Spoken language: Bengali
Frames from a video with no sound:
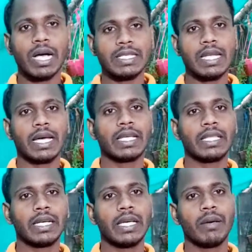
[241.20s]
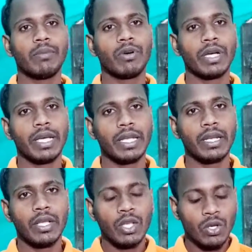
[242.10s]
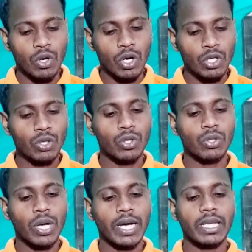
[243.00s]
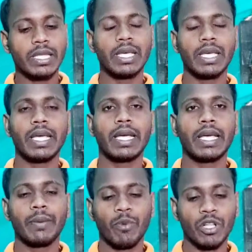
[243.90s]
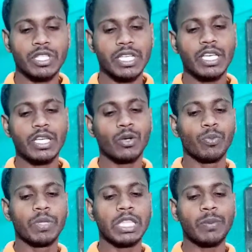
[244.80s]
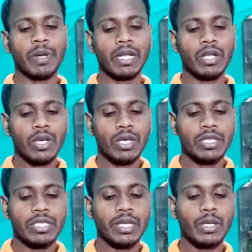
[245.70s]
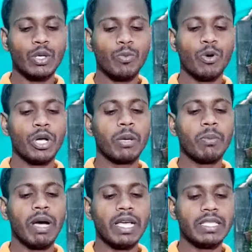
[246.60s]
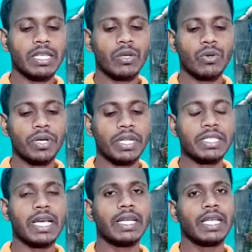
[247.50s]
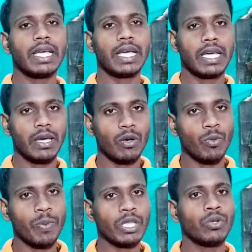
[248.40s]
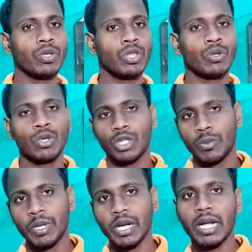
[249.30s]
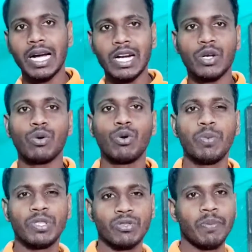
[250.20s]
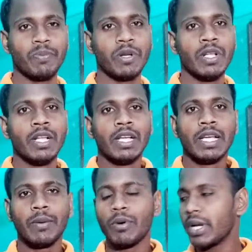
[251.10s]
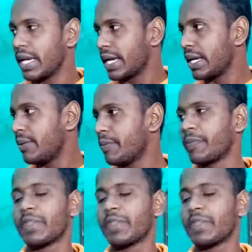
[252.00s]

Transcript: কাজে লাগে থাকে এবং এর গঠনগত আকৃতি একে বনসাইয়ে রূপ দিতে পারেন যে কোনো ভঙ্গিমায় যে কোনো ডিজাইনে একে রূপান্তরিত করতে পারেন কাণ্ড খুবই সফট এবং একে